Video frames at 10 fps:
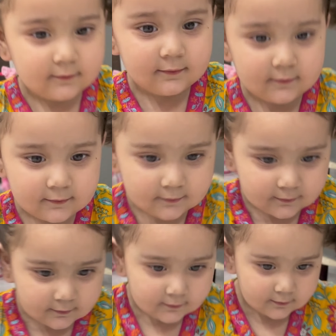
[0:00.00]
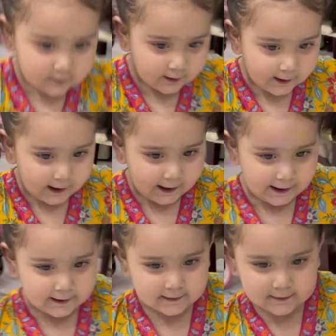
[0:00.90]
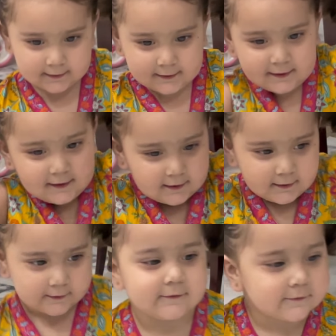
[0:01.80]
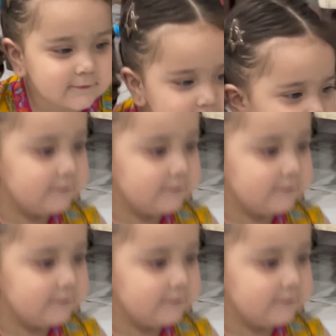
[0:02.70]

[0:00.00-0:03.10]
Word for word: ओ नाइस ड्रेस इला नाइस